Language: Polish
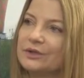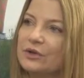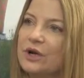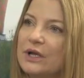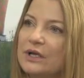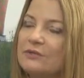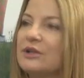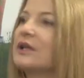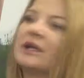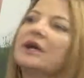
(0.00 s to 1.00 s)
y, kolejne
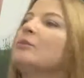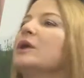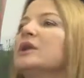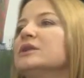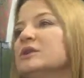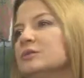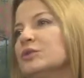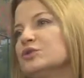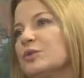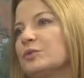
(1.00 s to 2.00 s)
wielkie gabaryty
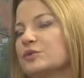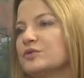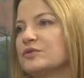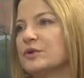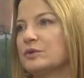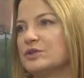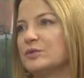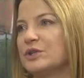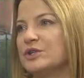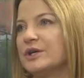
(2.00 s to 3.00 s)
bądź po prostu zwykłe
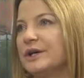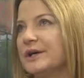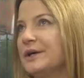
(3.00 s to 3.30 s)
śmieci.